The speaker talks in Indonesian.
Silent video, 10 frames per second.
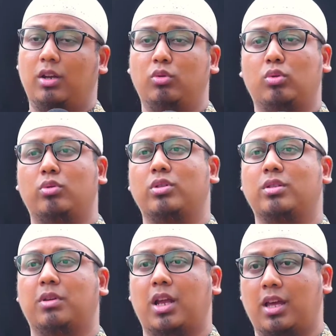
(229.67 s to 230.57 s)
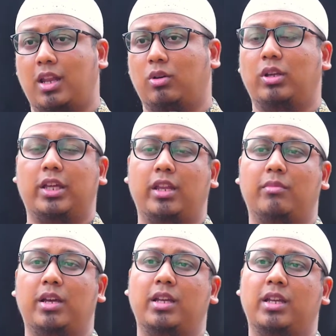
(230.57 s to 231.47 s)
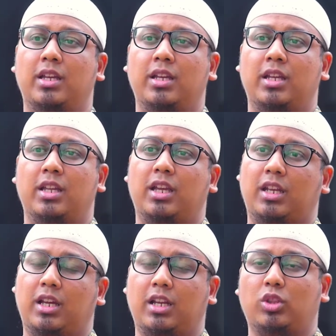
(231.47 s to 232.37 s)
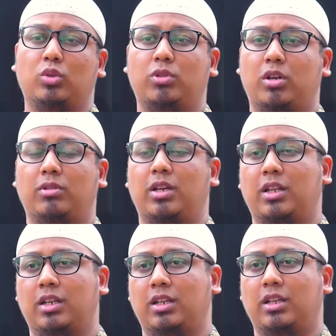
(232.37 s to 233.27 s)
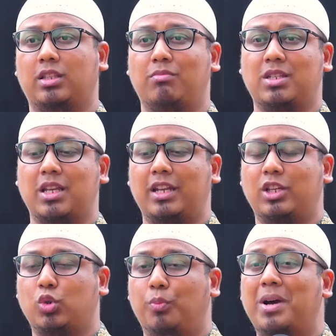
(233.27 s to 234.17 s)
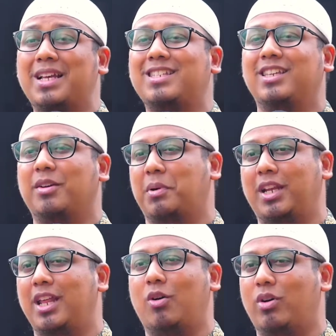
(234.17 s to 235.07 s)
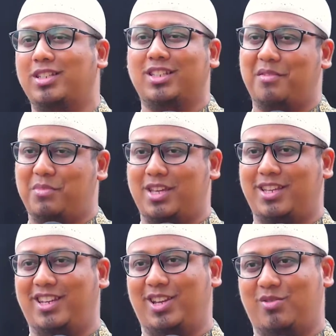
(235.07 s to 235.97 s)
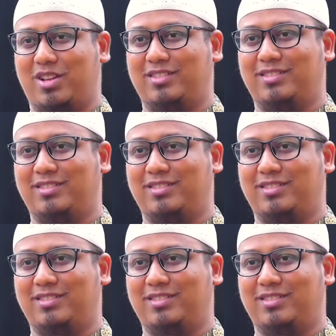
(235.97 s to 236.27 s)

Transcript: yang lurus, berakhlakul karimah yang dengan itu mudah-mudahan kita bisa ada sumbang sih kepada dakwah Islamiyah ini, ikhwan.